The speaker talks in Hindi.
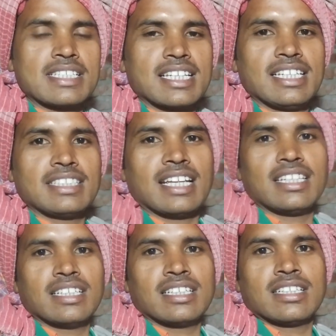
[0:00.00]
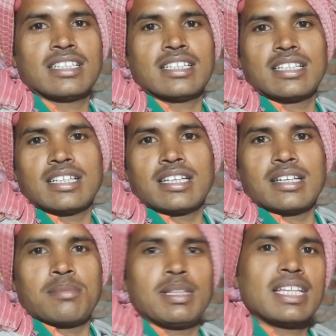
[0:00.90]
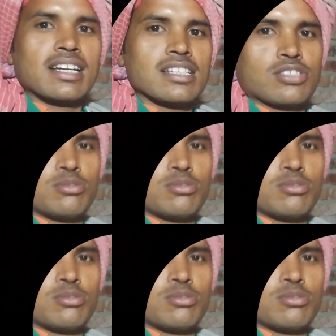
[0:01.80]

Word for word: आज के लिए इतना ही मिलते हैं